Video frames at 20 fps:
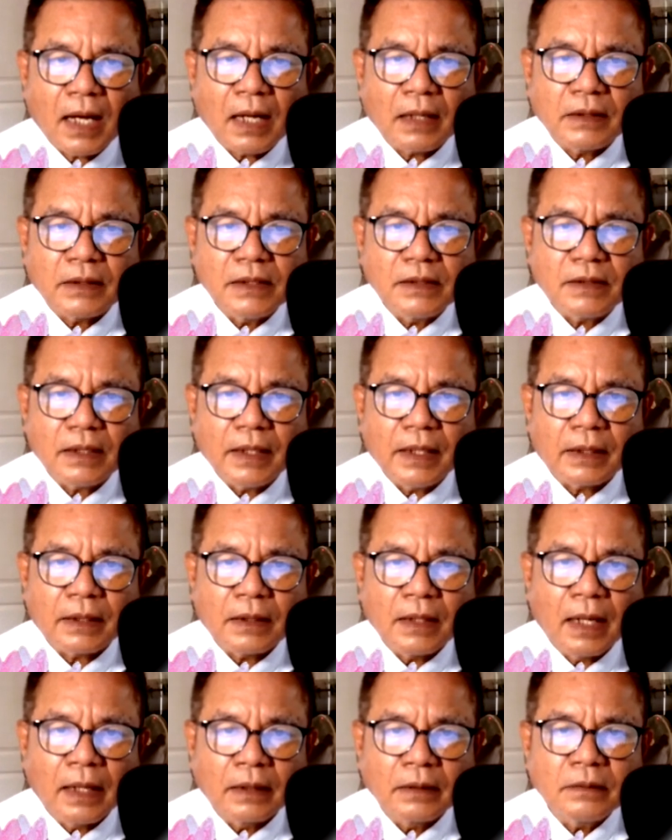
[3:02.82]
งทางที่เสด็จ
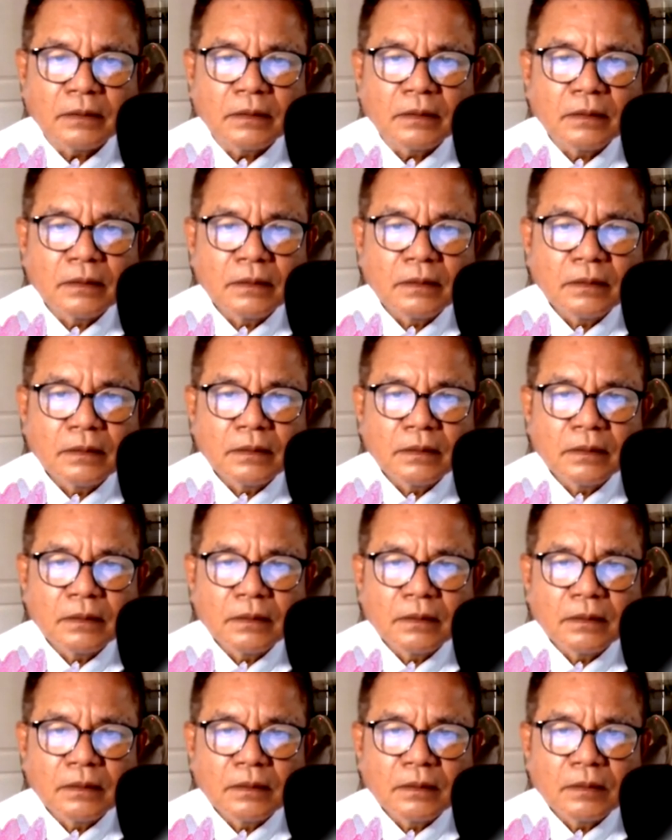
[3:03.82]
นั้น
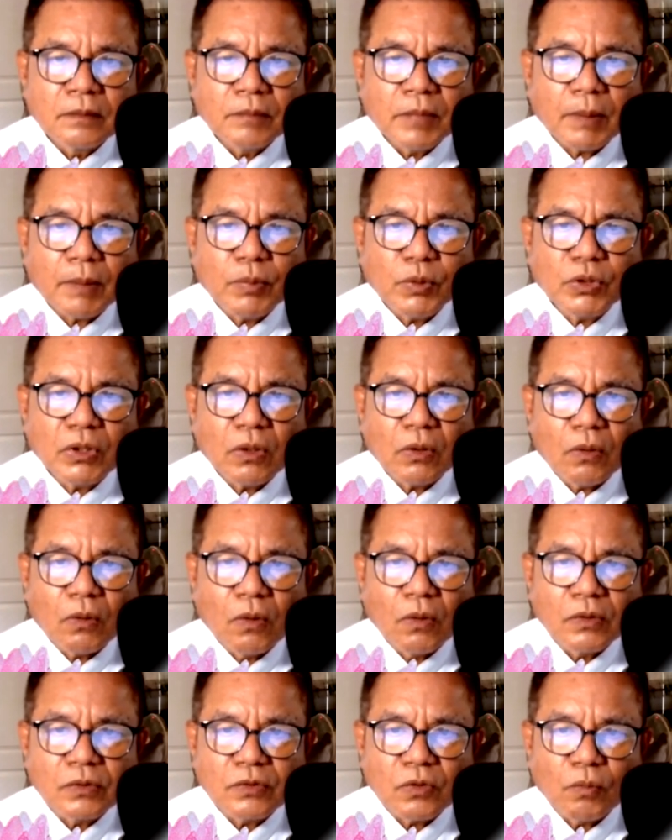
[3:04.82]
พระพุทธอ
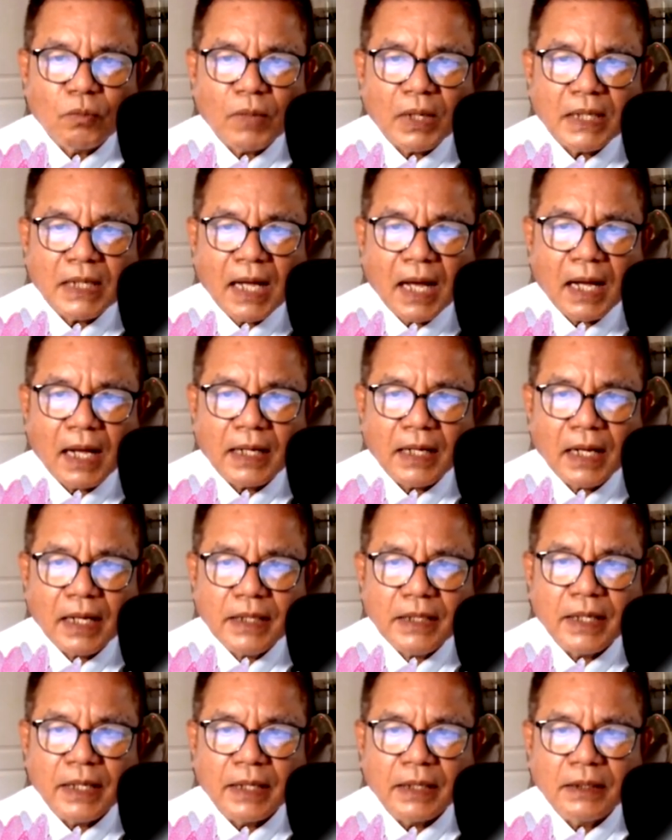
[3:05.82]
งค์ทรงบันดาล
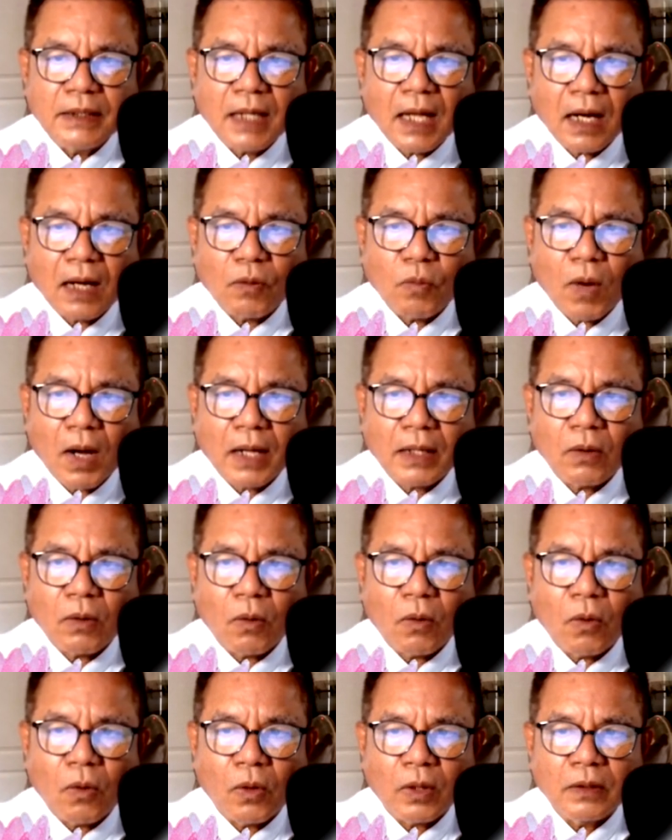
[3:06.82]
ให้เห็นนางวาน
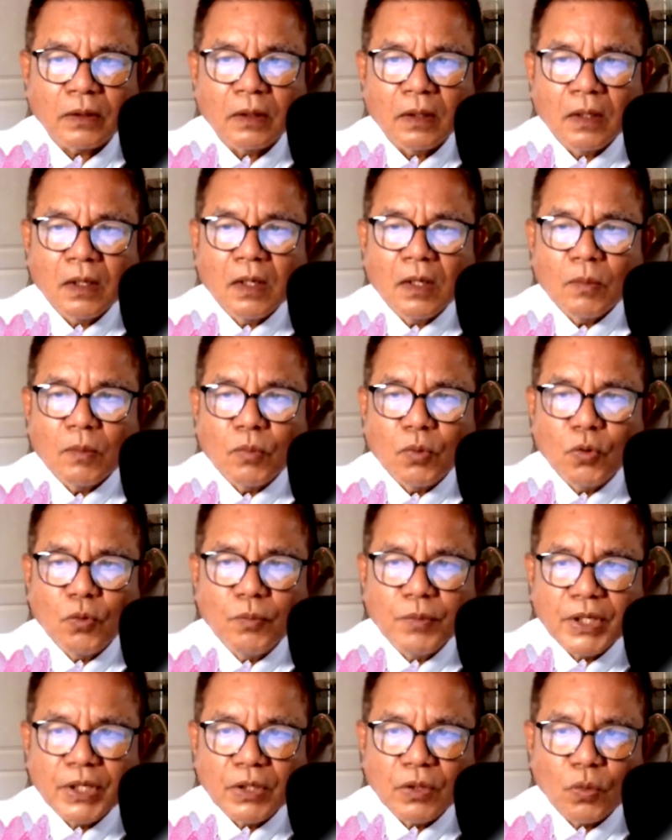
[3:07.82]
อน ผู้
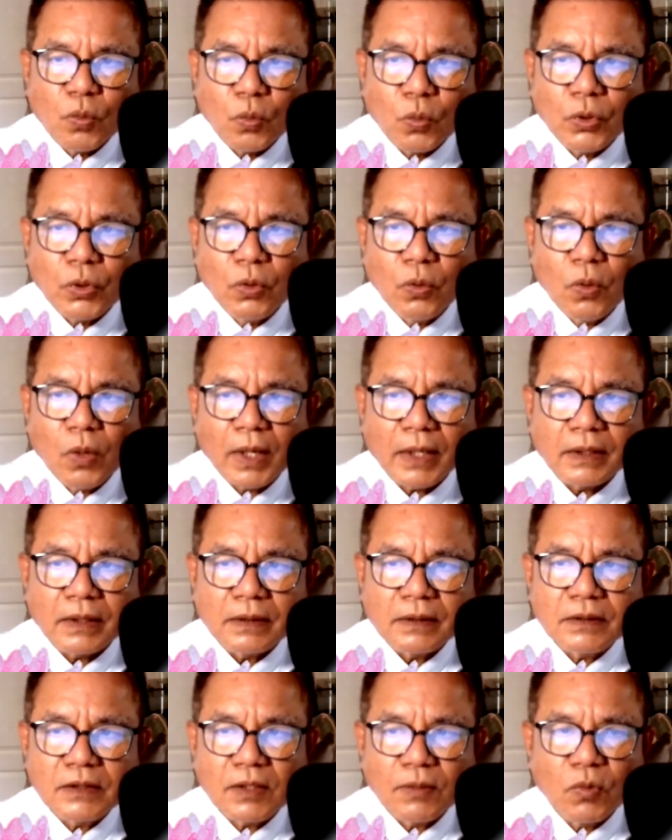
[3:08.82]
มีหูด้วน
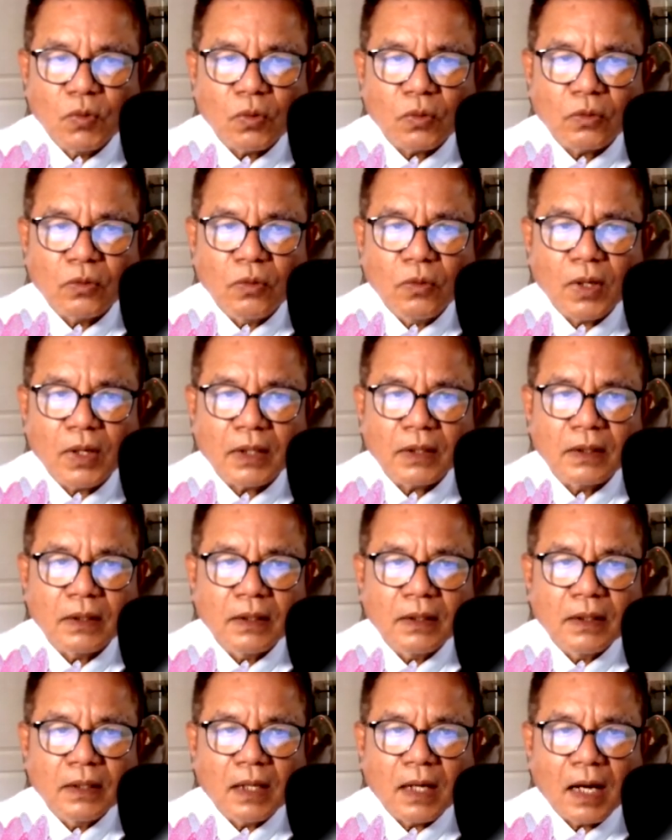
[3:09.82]
จมูกด้วน
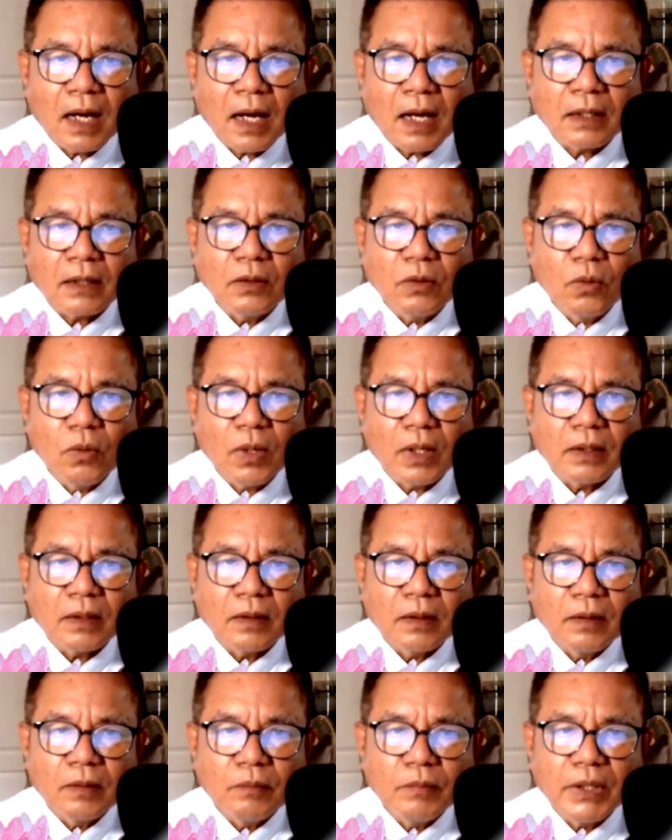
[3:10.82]
หางด้วน
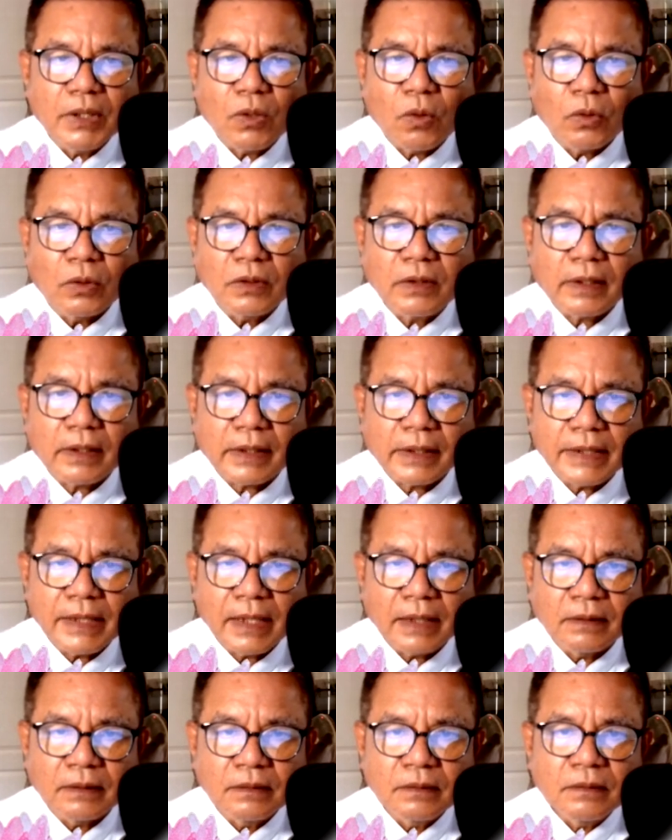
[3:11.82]
มีขนเกรี
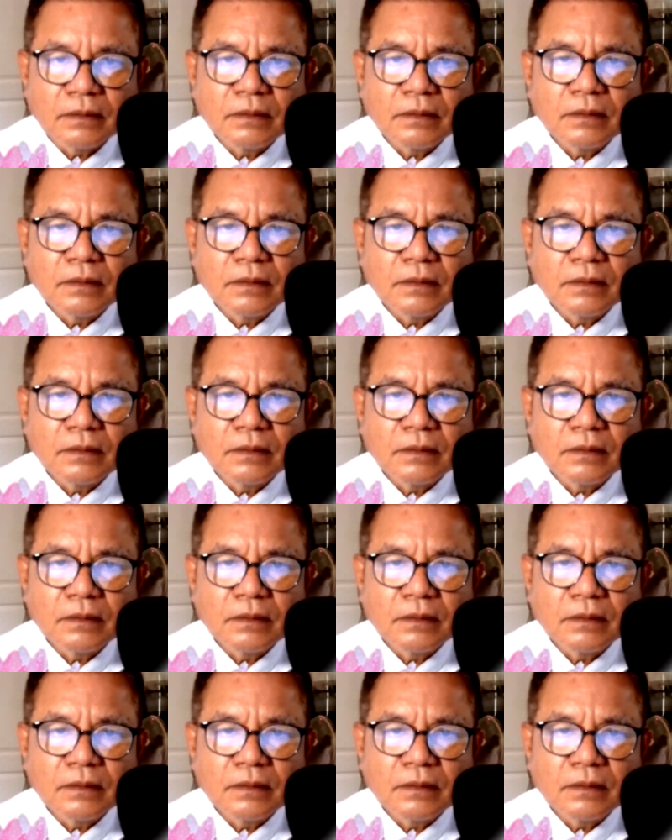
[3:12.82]
ยน